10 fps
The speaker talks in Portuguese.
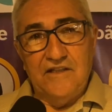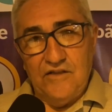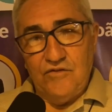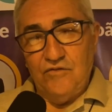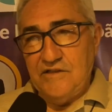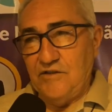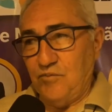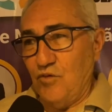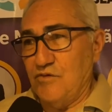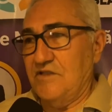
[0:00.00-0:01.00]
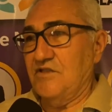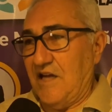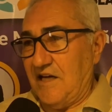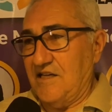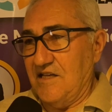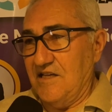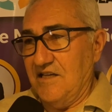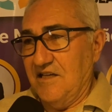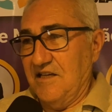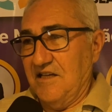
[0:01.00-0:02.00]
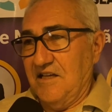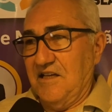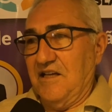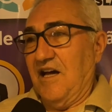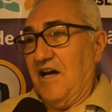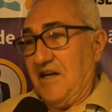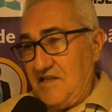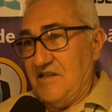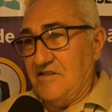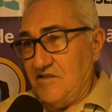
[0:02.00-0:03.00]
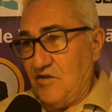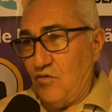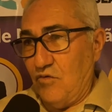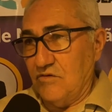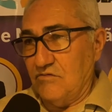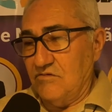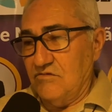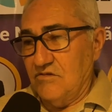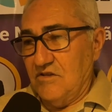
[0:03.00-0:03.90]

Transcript: e sua esposa está aqui aqui nesse encontro